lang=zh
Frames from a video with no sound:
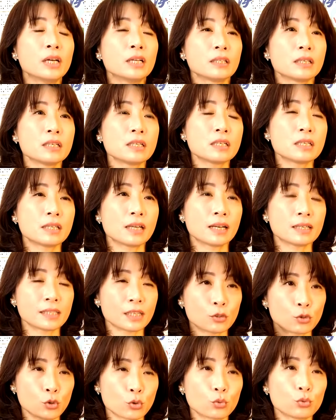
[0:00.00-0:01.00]
但是他
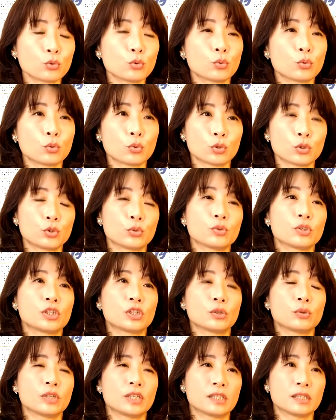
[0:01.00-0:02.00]
在中途国中的
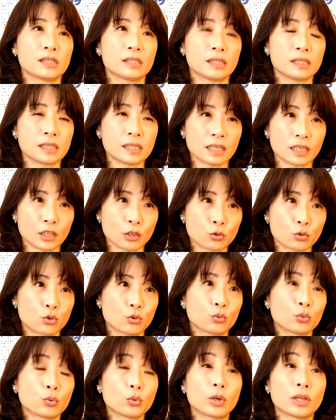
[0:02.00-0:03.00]
时候也曾经想要
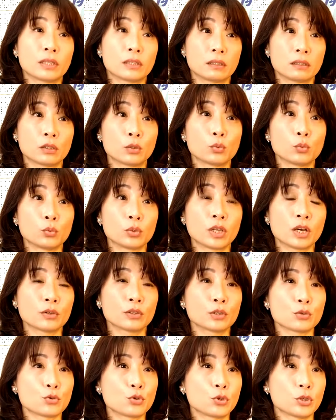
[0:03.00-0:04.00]
中断这个舞蹈
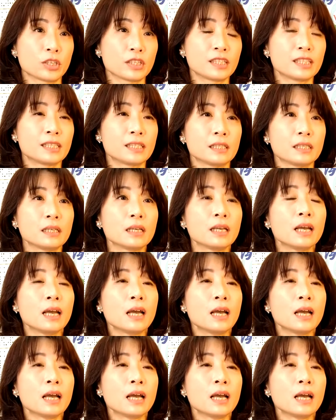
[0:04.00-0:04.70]
的学习。